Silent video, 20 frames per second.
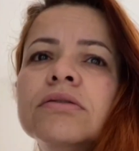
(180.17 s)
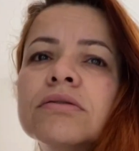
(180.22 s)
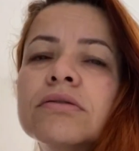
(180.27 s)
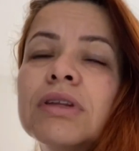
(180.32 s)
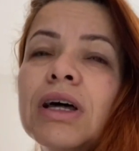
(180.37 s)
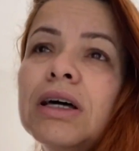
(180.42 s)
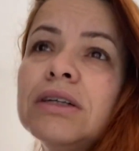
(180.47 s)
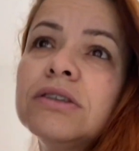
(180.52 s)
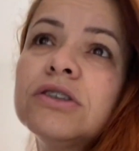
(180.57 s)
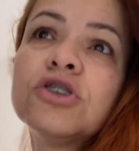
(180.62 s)

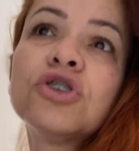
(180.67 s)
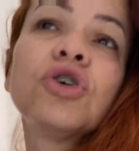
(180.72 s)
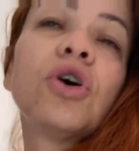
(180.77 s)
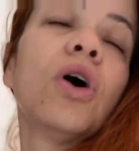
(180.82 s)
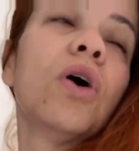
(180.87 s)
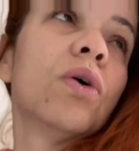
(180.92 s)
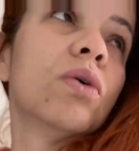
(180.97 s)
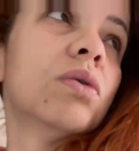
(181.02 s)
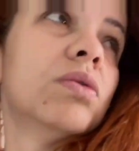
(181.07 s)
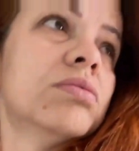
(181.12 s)
Não tá
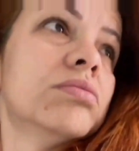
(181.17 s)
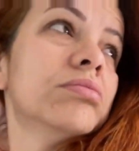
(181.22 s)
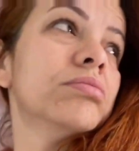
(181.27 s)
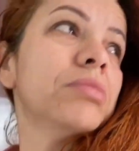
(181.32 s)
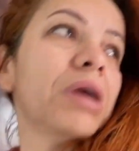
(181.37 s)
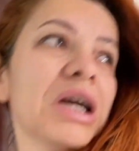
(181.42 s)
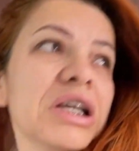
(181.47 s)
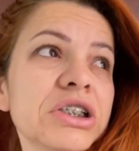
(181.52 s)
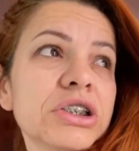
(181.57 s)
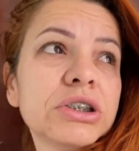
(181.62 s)
sol,
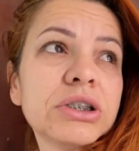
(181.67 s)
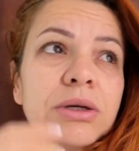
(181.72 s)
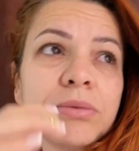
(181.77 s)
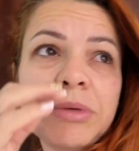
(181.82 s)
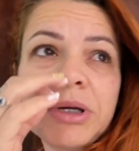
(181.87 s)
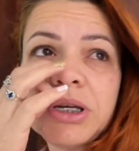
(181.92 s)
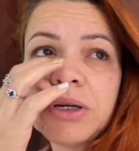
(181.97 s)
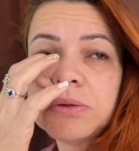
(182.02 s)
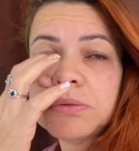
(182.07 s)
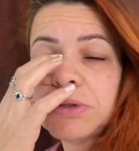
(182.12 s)
mas
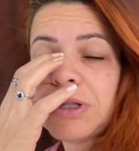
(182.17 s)
também